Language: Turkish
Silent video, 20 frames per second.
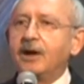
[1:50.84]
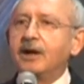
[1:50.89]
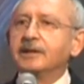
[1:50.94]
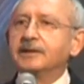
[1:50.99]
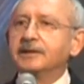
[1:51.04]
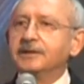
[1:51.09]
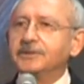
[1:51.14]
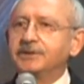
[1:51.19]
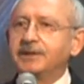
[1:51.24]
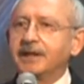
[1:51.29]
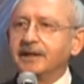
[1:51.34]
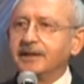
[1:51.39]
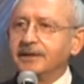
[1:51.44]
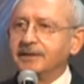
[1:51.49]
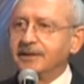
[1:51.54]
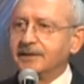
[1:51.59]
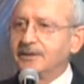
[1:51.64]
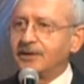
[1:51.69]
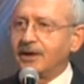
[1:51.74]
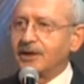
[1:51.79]
alın
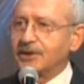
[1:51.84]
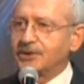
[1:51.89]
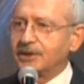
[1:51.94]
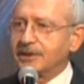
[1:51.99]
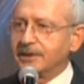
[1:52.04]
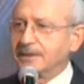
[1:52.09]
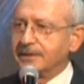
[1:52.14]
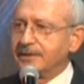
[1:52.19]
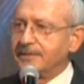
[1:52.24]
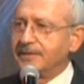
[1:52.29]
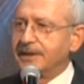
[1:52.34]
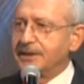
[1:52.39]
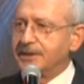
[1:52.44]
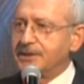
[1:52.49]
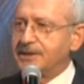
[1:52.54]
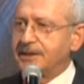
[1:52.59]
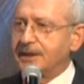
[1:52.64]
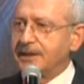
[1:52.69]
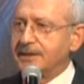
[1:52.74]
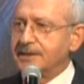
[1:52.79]
terinin karşılığını
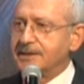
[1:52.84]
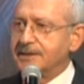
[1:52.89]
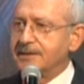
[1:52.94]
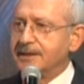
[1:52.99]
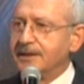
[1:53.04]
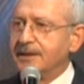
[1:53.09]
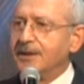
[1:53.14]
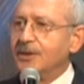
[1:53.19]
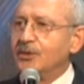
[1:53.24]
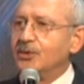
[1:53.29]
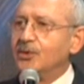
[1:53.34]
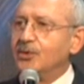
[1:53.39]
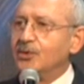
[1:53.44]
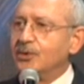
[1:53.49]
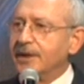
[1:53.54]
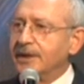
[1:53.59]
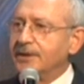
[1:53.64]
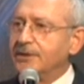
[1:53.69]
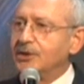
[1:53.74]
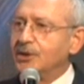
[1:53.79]
verirseniz,
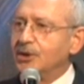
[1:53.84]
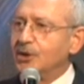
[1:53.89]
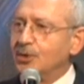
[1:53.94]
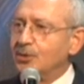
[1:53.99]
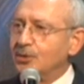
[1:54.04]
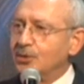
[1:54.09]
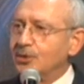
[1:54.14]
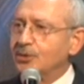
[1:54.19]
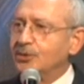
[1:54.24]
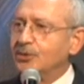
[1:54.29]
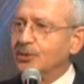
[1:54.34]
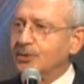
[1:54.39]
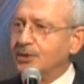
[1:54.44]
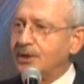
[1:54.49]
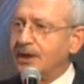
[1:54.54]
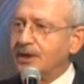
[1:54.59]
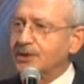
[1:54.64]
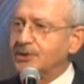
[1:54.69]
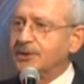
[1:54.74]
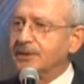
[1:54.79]
ürettiği
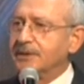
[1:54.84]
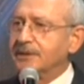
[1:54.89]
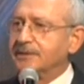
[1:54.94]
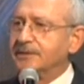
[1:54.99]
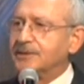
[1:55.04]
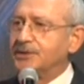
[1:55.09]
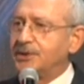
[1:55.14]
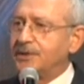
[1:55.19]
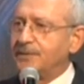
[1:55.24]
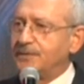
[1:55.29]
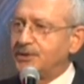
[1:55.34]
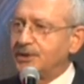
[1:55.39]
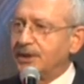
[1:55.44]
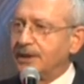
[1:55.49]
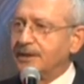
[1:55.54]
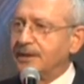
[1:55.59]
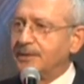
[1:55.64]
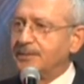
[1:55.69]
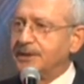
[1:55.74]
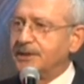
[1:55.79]
ürünün karşılığını
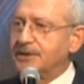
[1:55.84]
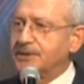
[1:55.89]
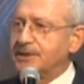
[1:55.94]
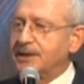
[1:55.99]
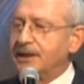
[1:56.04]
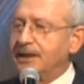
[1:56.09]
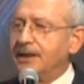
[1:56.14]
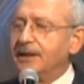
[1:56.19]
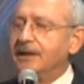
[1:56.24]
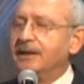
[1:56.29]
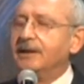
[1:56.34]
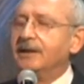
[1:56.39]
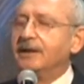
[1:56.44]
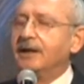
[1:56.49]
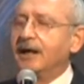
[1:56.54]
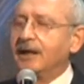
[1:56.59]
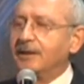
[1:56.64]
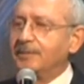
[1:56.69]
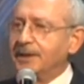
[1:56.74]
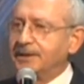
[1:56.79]
çiftçi alabilirse
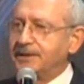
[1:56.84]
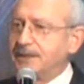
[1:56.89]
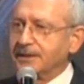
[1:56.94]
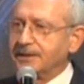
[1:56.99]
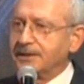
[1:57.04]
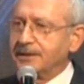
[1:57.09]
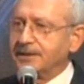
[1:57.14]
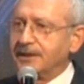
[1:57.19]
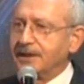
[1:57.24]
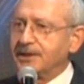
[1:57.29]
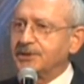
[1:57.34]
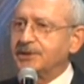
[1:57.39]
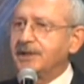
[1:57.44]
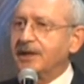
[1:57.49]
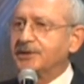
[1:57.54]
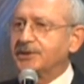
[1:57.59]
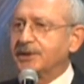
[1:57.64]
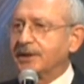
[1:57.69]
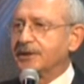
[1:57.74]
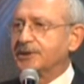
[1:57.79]
elbette ki
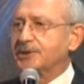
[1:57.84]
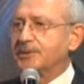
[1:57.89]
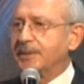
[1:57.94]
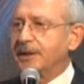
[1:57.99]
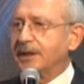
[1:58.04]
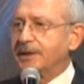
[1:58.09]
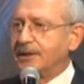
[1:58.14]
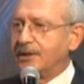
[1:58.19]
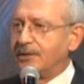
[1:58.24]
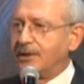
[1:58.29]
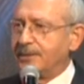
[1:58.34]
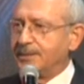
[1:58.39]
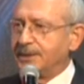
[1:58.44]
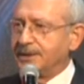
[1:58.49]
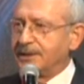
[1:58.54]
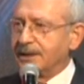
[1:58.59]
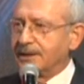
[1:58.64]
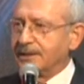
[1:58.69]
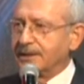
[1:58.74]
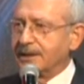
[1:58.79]
gençler çalışmaya
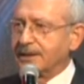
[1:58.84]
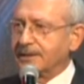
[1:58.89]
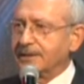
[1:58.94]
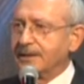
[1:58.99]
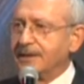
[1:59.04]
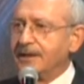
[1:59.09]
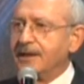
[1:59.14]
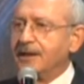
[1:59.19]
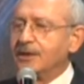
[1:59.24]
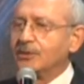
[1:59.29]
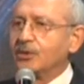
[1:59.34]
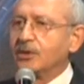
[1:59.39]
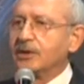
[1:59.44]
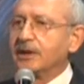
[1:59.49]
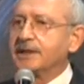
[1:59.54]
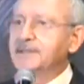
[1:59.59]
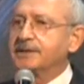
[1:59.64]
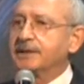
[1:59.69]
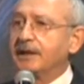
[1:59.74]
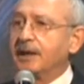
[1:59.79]
devam ederler.
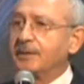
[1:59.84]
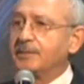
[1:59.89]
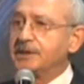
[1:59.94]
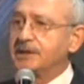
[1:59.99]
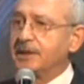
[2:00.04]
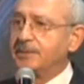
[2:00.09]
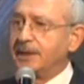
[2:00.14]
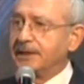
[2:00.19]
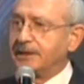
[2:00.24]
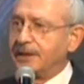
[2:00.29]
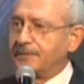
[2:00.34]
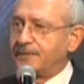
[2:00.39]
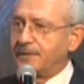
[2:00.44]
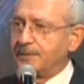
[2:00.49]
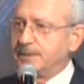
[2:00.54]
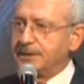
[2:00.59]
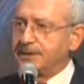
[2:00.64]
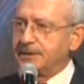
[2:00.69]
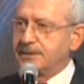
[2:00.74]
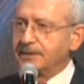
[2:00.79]
Dolayısıyla bizim
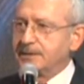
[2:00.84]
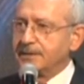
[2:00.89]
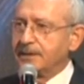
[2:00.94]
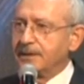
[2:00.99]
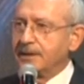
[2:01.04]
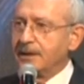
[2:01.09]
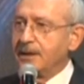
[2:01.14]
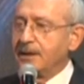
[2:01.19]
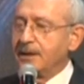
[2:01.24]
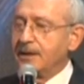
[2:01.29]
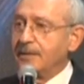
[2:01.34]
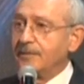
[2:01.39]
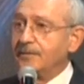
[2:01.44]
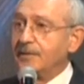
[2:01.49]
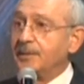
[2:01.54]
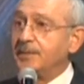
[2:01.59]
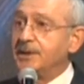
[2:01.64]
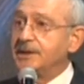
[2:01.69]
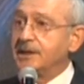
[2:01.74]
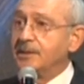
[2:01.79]
hedefimiz
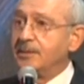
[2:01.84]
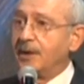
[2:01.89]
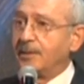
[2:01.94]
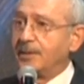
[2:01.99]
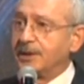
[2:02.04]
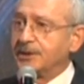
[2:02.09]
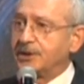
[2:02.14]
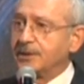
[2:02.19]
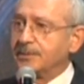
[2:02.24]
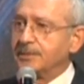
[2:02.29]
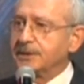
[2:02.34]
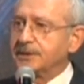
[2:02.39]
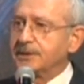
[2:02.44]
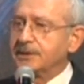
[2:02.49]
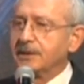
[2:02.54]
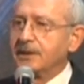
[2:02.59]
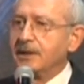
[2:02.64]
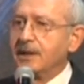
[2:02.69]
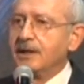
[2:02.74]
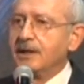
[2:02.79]
ve bizim
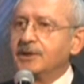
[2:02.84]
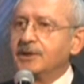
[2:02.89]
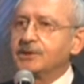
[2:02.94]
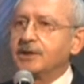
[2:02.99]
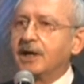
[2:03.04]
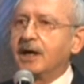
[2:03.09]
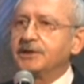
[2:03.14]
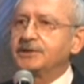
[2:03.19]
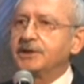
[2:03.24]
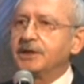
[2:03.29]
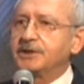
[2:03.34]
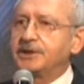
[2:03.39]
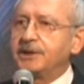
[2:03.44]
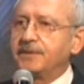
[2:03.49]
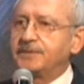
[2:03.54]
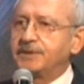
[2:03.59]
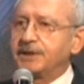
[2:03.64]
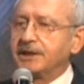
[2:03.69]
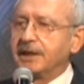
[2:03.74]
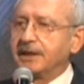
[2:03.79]
amacımız sadece
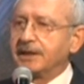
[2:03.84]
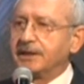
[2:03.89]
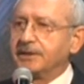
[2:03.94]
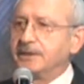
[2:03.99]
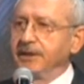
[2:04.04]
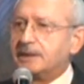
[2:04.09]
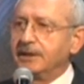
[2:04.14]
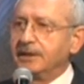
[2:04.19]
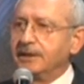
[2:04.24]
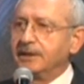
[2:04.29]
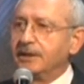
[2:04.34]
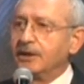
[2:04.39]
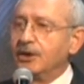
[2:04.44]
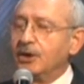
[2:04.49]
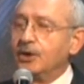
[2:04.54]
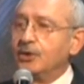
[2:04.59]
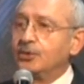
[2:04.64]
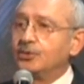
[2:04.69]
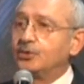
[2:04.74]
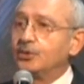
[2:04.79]
çiftçilerin değil,
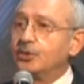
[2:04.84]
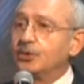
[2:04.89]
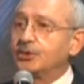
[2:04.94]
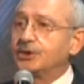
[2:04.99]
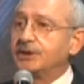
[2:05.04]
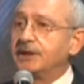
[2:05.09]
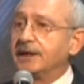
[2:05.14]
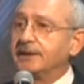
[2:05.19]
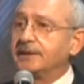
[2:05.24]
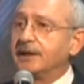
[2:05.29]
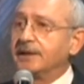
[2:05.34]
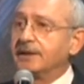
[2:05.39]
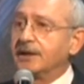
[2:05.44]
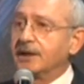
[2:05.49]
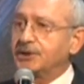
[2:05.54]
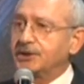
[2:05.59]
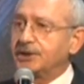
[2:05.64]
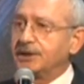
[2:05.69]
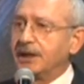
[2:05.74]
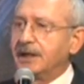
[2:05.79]
Türkiye'de
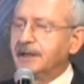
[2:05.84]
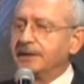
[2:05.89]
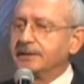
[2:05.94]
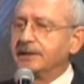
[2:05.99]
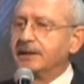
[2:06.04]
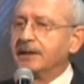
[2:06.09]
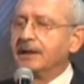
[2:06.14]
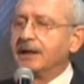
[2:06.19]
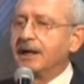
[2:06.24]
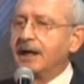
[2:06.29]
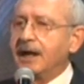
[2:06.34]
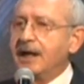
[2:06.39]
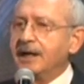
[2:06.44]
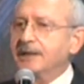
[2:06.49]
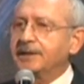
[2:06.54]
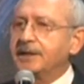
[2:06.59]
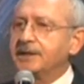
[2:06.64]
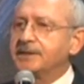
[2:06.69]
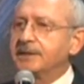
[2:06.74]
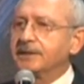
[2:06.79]
yaşayan
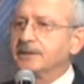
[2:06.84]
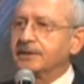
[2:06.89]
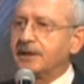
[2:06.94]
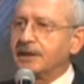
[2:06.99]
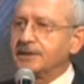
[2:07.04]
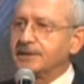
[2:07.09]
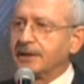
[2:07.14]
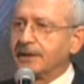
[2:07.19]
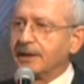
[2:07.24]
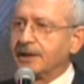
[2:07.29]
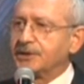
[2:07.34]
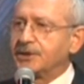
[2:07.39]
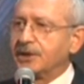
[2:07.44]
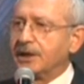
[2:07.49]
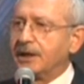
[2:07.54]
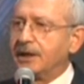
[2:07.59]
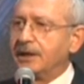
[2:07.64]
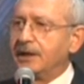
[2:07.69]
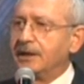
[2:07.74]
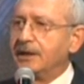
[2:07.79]
herkesin
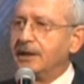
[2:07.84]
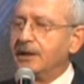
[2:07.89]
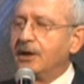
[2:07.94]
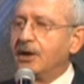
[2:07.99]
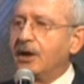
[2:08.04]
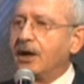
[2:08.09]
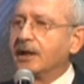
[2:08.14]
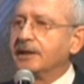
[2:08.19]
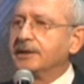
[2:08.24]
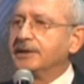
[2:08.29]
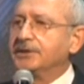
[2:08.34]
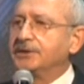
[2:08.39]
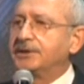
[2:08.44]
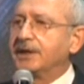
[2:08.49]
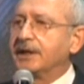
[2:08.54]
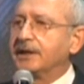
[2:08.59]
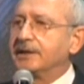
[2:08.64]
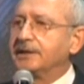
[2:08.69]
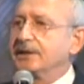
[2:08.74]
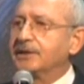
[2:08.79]
kazanacağı, alın
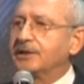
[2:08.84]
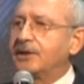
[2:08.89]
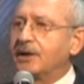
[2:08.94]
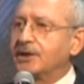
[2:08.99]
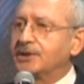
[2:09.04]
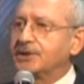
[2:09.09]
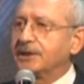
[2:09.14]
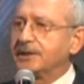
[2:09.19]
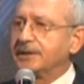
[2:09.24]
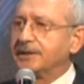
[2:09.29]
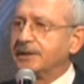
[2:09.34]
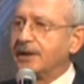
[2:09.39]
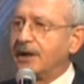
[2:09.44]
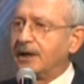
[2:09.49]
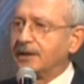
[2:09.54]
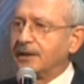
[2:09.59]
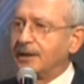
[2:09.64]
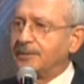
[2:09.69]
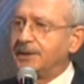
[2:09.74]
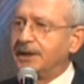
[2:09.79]
terinin karşılığını
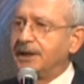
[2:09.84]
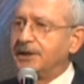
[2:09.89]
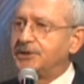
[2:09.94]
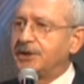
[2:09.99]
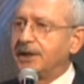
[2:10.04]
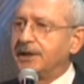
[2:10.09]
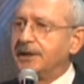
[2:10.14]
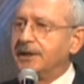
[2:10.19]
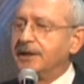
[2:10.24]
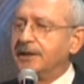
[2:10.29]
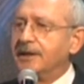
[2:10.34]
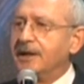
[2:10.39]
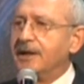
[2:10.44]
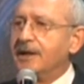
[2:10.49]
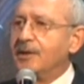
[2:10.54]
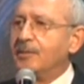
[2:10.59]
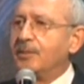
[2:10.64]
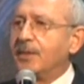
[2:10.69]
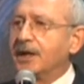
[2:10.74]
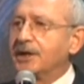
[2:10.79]
alabileceği,
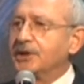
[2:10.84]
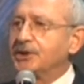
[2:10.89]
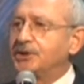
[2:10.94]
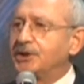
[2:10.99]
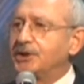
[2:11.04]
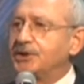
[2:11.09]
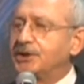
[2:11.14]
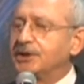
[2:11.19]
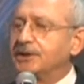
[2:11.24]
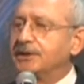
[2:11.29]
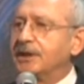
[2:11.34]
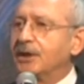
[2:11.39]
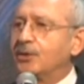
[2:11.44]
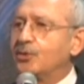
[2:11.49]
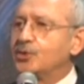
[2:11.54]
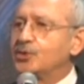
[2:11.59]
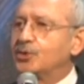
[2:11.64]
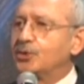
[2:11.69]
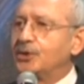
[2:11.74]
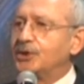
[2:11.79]
barış içinde,
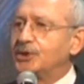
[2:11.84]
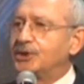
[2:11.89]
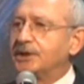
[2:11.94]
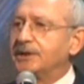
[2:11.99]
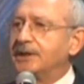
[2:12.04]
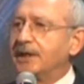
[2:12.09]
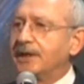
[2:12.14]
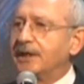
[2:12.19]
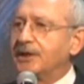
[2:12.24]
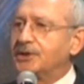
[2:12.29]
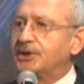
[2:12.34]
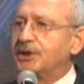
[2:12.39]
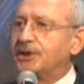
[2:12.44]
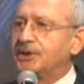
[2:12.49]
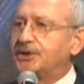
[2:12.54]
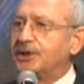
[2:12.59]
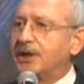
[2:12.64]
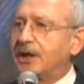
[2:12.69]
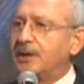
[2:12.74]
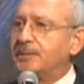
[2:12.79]
huzur içinde
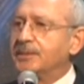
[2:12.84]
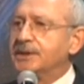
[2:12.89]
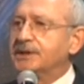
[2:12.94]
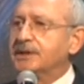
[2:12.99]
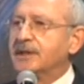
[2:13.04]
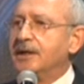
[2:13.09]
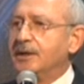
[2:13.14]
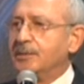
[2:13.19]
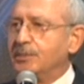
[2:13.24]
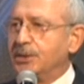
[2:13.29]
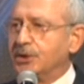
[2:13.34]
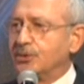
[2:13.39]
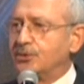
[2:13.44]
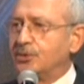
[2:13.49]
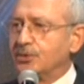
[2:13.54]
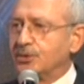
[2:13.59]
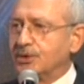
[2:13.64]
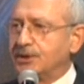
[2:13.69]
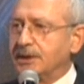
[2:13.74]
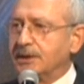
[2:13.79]
yaşayacağımız bir
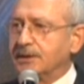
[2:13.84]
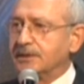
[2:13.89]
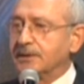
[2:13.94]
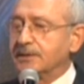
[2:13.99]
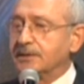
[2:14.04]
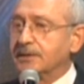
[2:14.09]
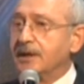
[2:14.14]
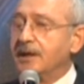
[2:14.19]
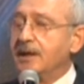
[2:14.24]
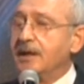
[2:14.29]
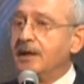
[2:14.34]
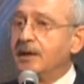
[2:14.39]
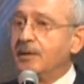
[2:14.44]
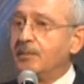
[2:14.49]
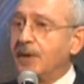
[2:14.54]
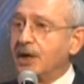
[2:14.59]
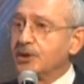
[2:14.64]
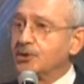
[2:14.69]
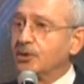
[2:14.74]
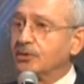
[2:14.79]
Türkiye'dir.
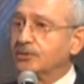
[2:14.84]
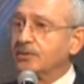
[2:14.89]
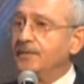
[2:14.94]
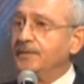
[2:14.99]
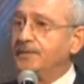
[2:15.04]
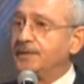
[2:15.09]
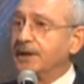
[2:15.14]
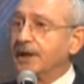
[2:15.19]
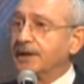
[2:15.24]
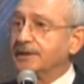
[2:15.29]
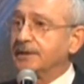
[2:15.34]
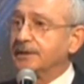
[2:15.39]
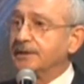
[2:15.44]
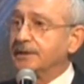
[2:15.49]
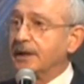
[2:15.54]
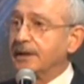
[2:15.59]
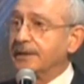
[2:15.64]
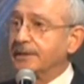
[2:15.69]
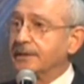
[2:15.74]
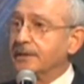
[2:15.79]
Mazotun
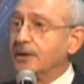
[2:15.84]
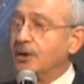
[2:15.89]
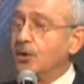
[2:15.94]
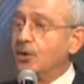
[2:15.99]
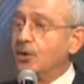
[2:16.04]
fiyatından